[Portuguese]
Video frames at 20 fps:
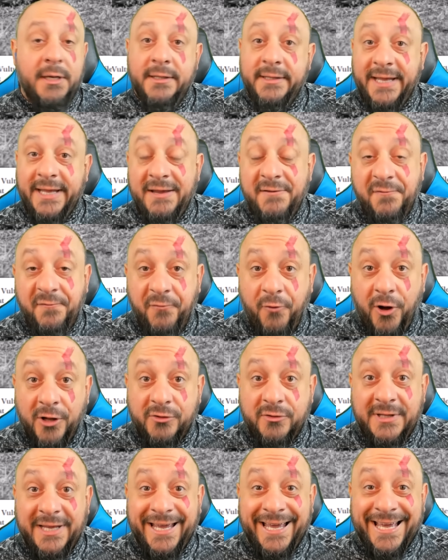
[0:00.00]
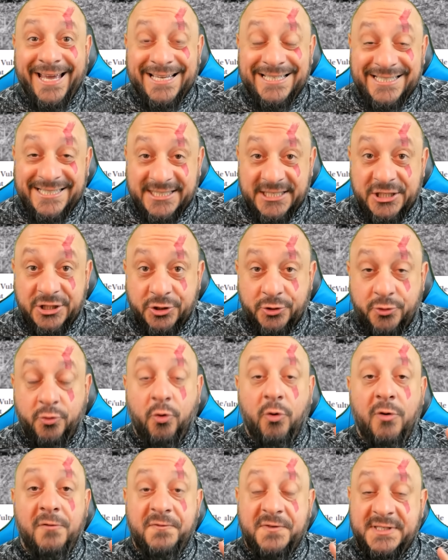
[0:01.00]
Tem foto, tem
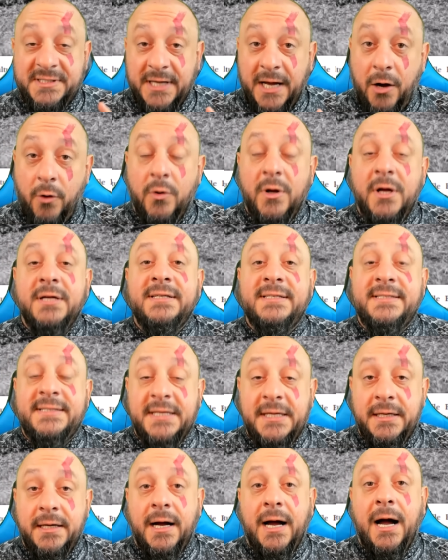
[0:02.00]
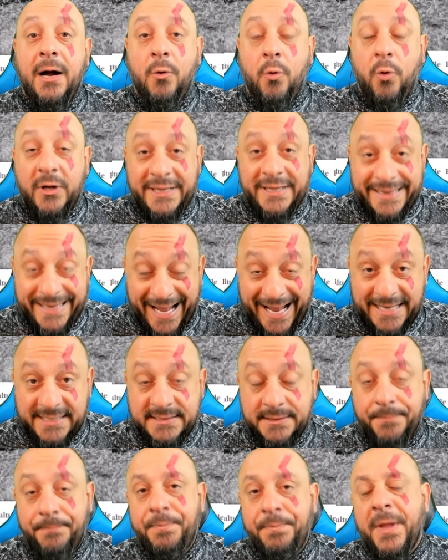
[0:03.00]
registro oficial. Sim,
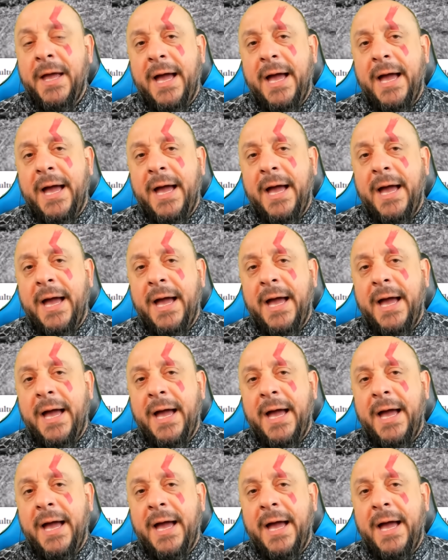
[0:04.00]
acontece.